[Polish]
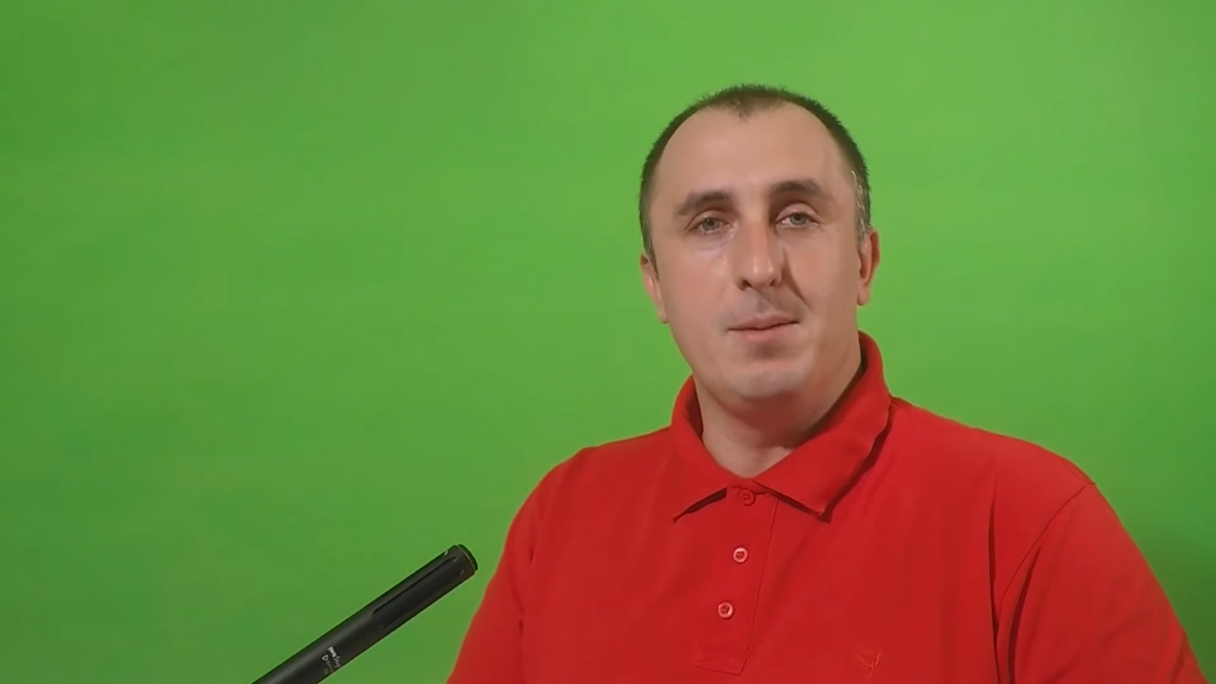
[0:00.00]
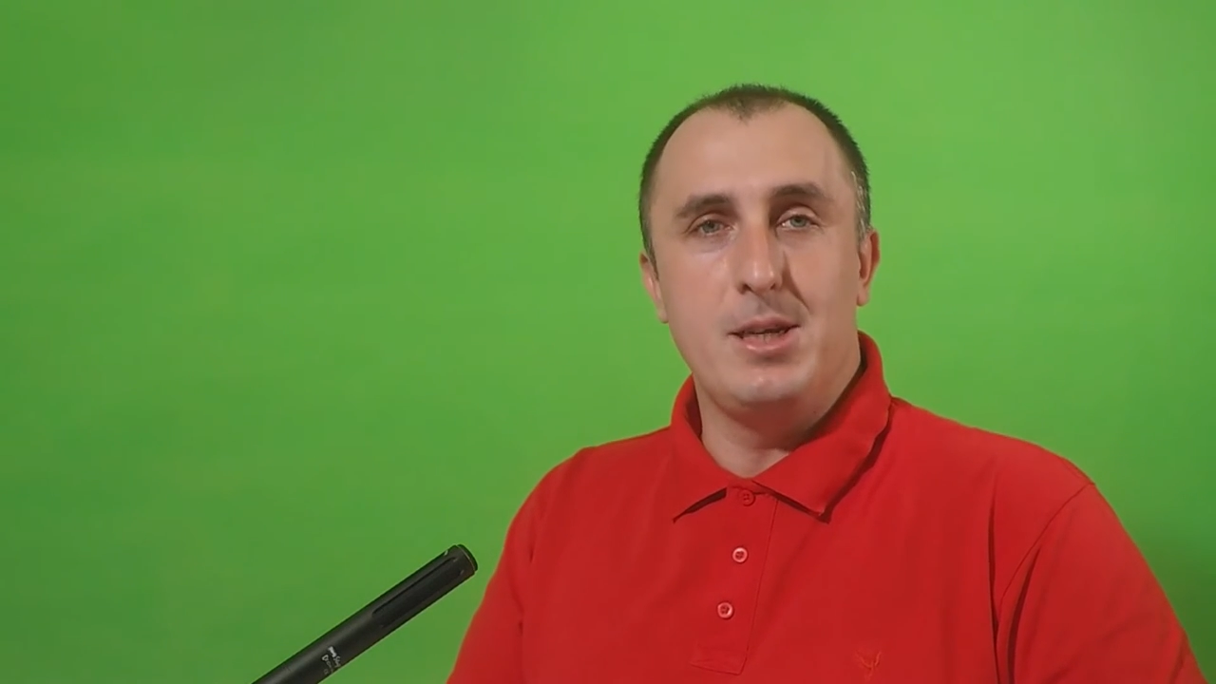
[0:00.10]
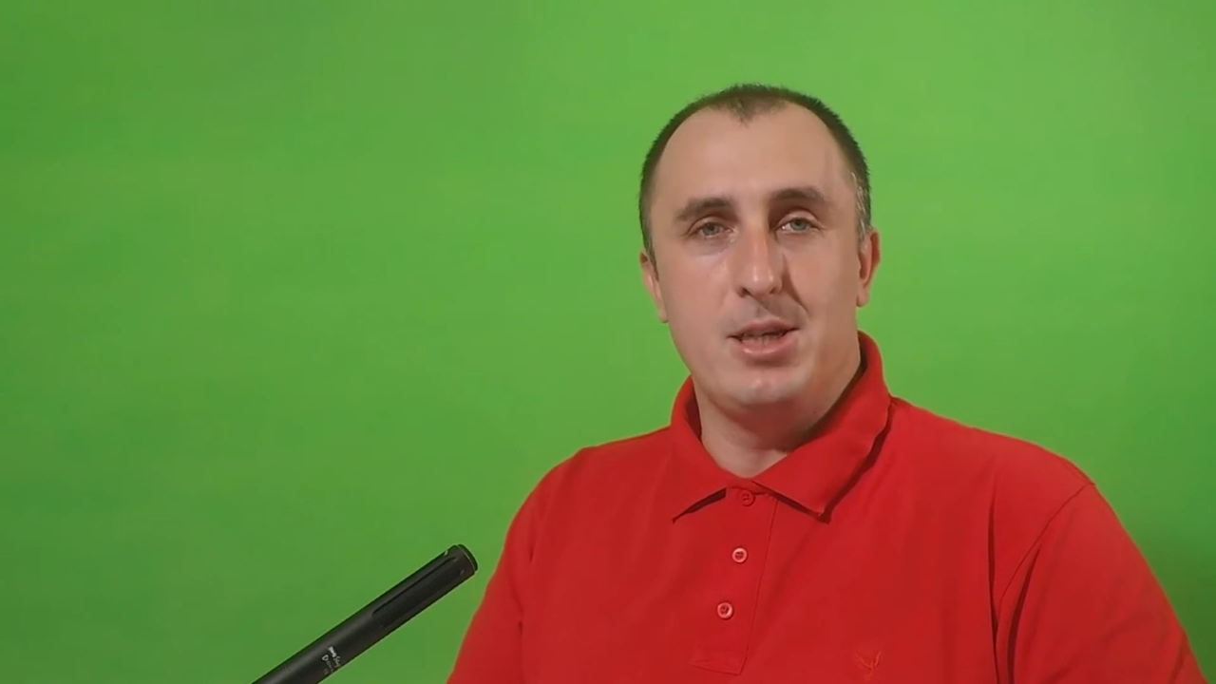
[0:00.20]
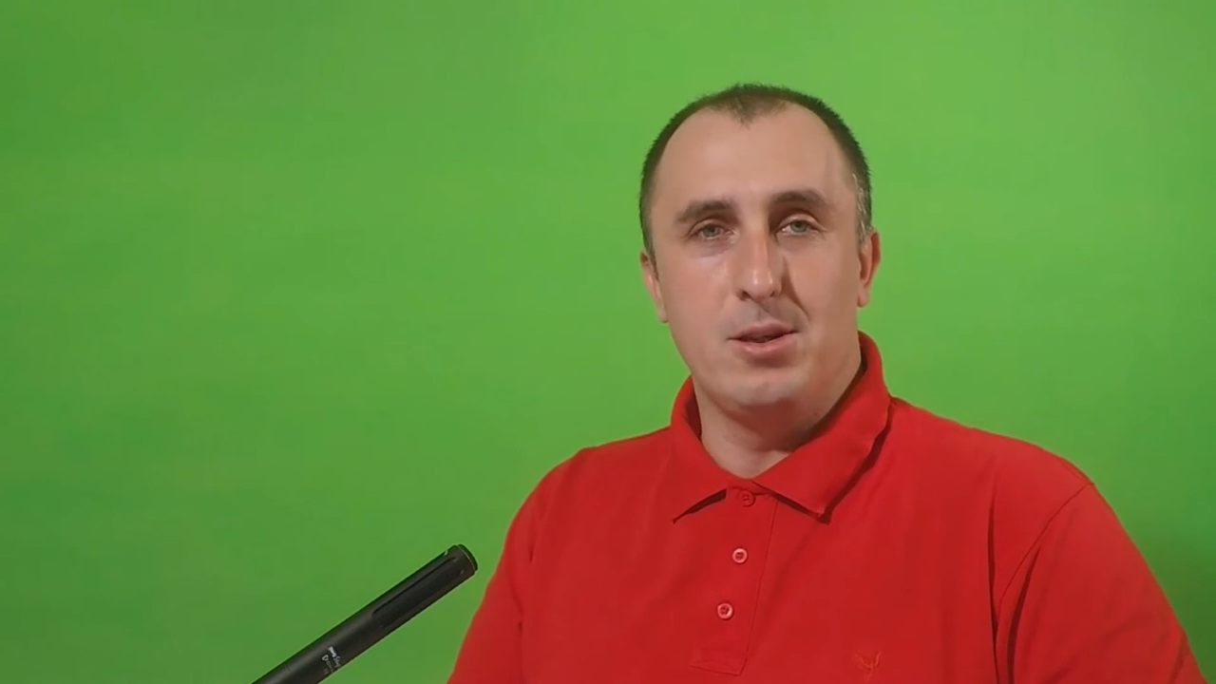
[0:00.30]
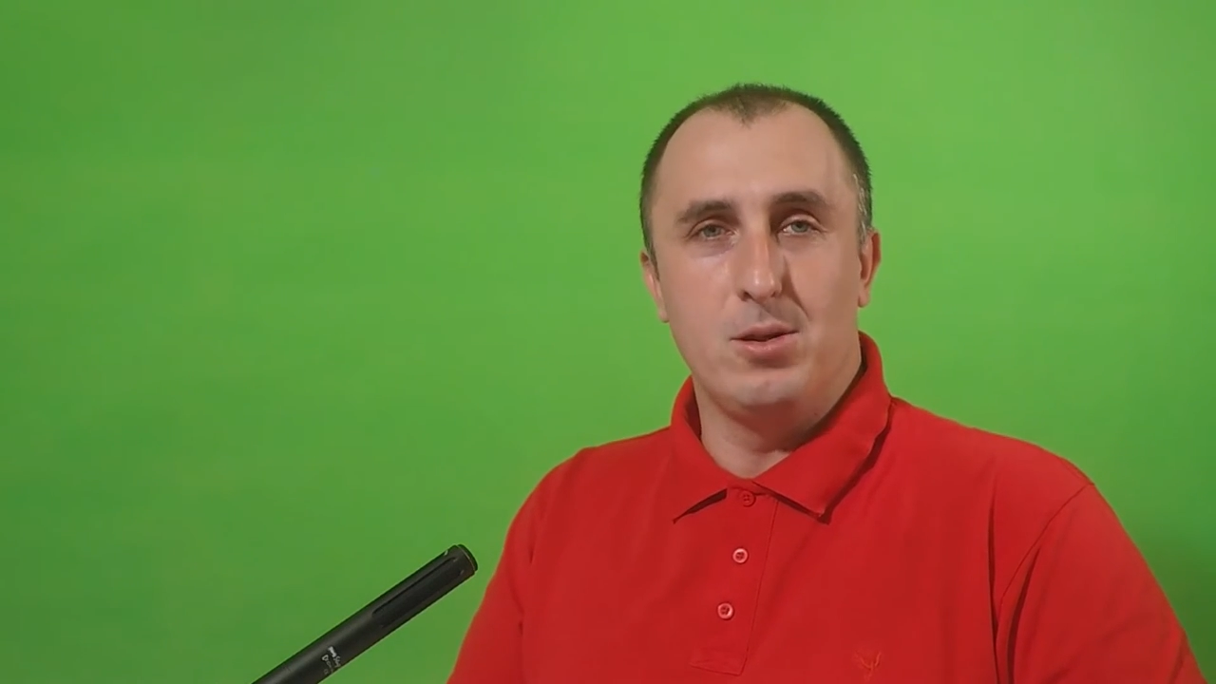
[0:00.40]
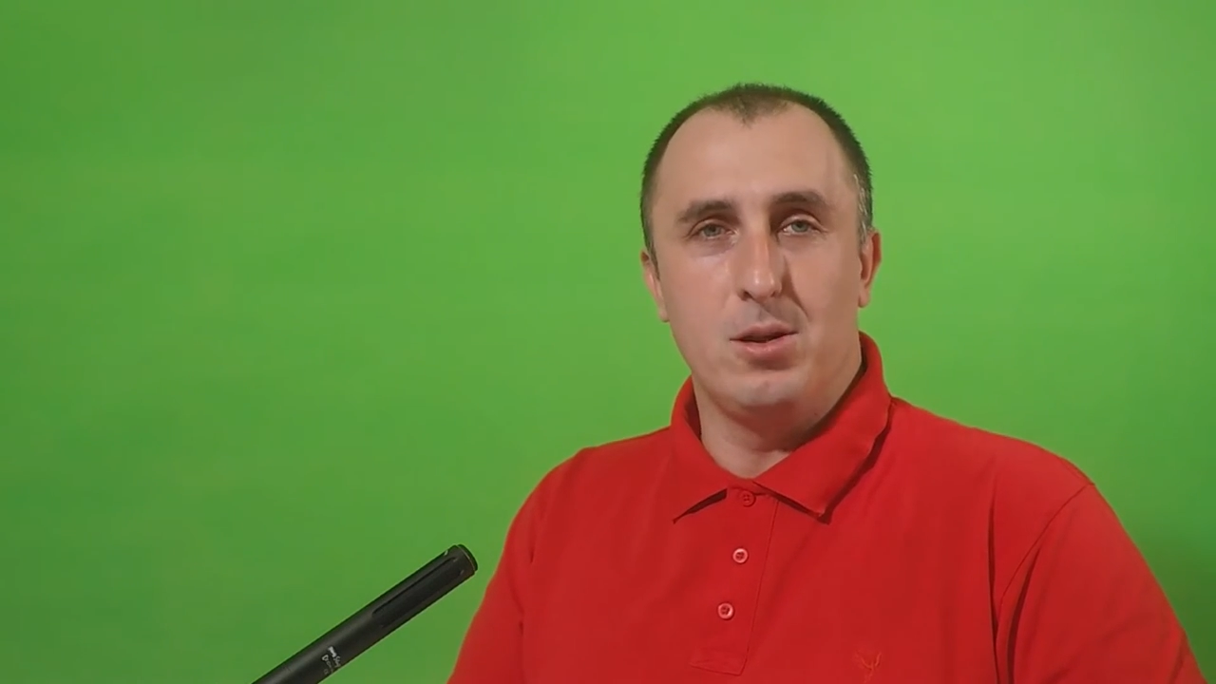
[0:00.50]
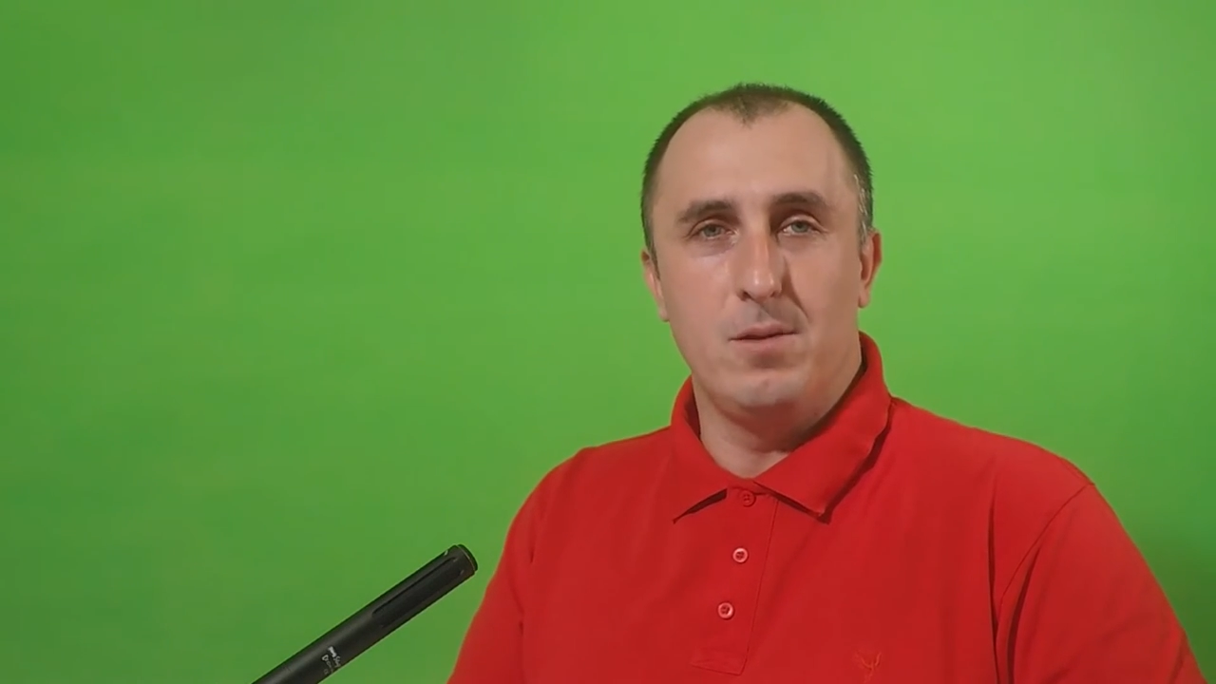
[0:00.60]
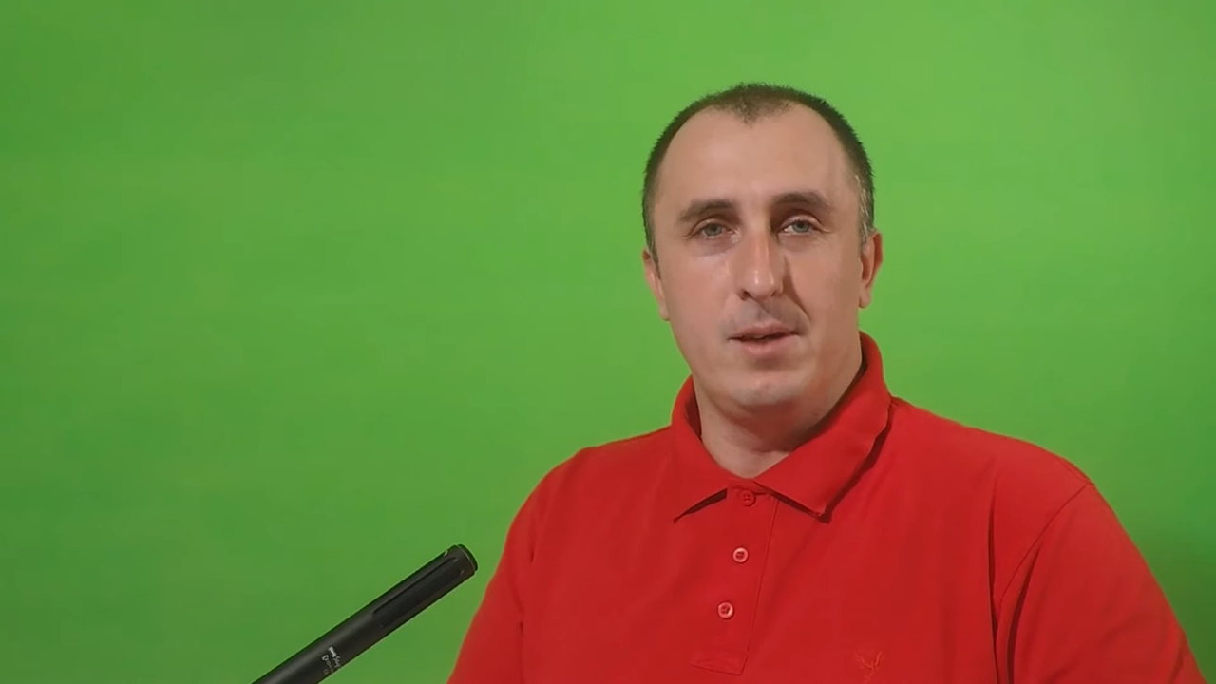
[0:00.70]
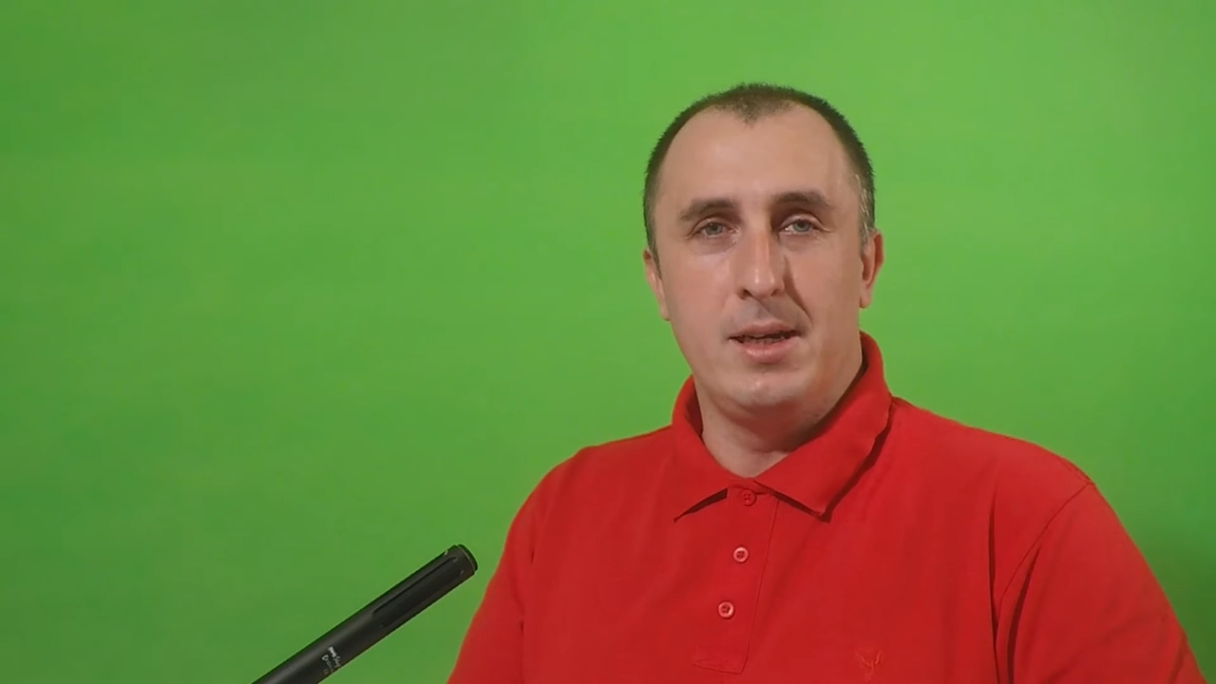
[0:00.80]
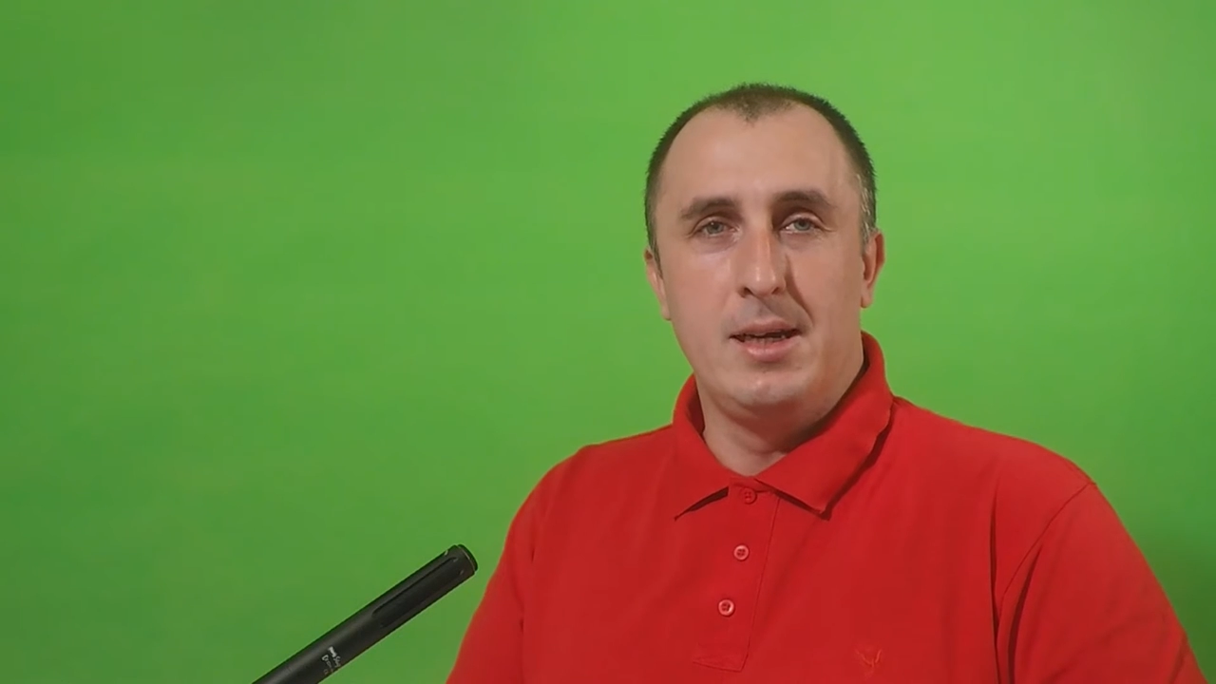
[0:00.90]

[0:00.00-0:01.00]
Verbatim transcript: będzie gotowy.